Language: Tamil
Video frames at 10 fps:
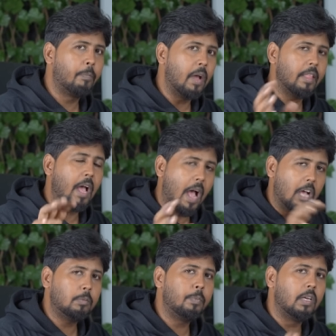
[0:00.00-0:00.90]
இப்ப அந்த
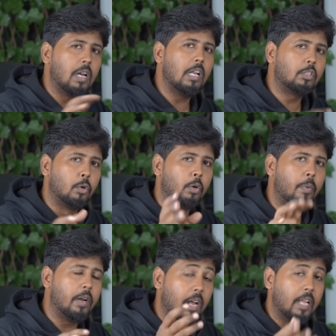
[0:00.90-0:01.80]
ஹாஸ்பிட்டல்ல ஷூட்
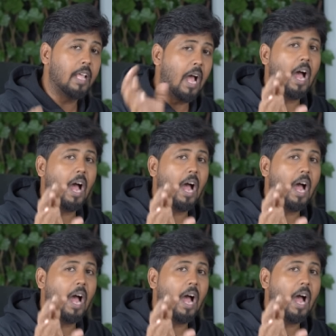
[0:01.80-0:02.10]
பண்ண அந்த